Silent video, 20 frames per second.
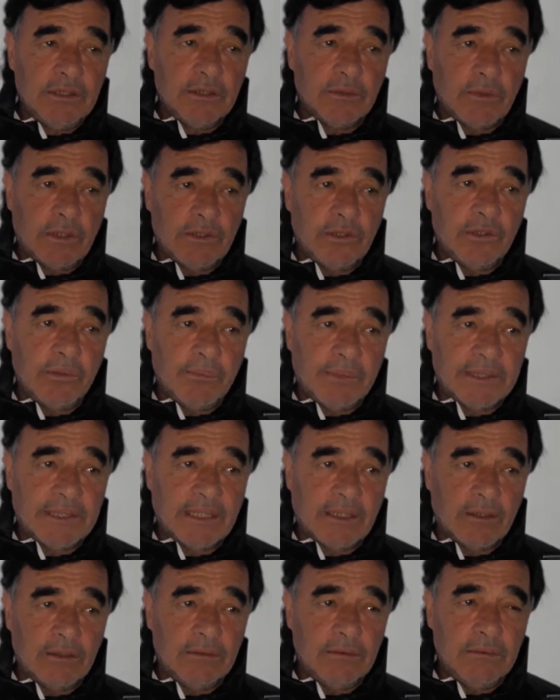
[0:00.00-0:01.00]
cuando nos
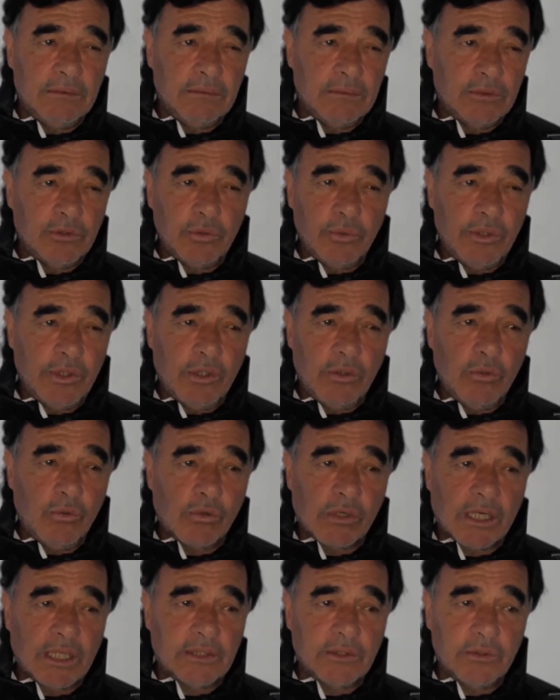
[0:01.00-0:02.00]
empataron tuvieron un
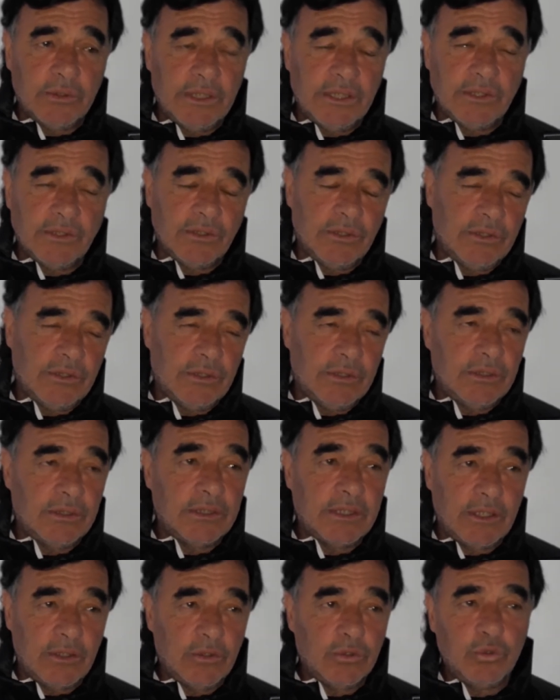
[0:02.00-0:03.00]
rato ellos
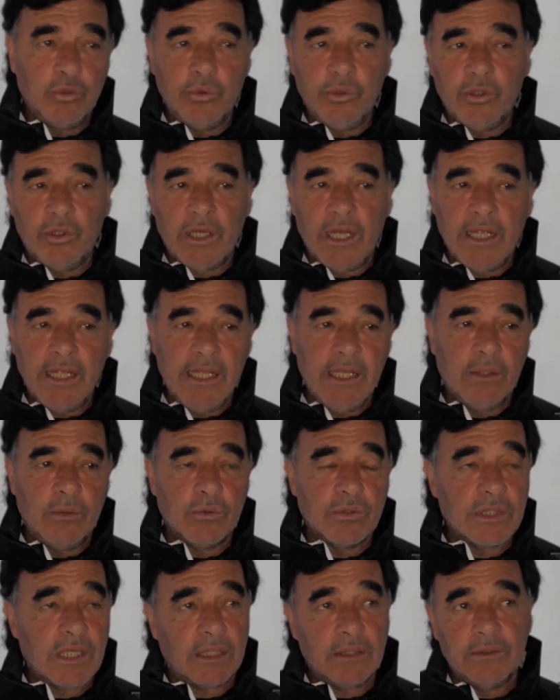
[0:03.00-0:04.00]
que nos tuvieron ahí,
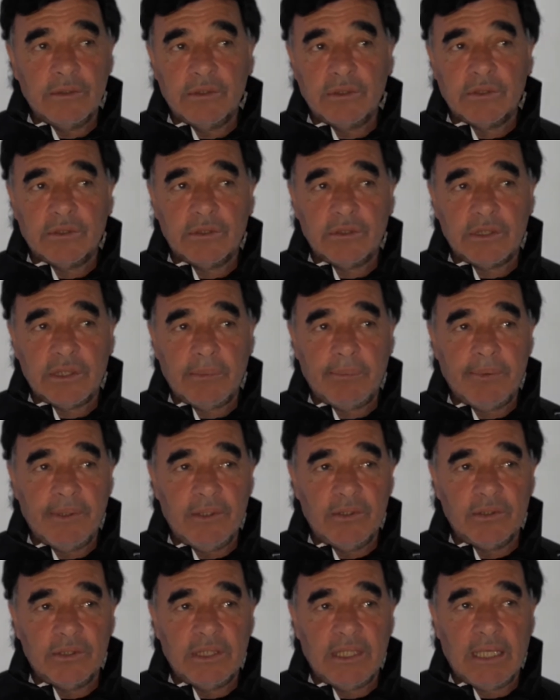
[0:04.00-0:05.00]
cruzaron dos o tres
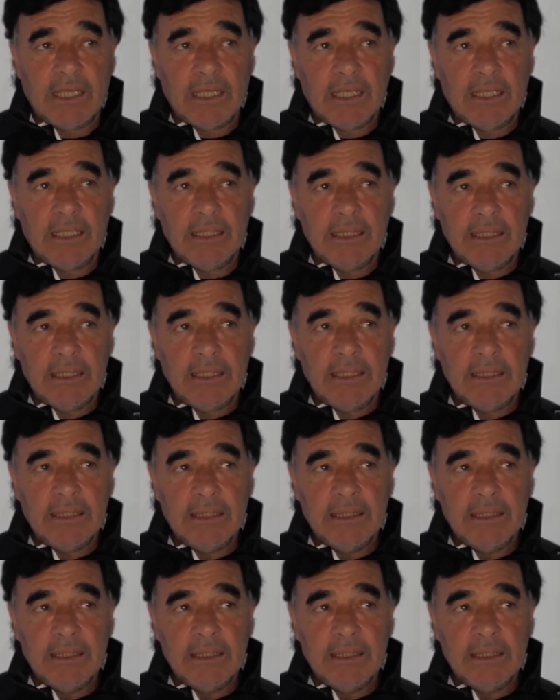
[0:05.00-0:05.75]
pelotas, eh,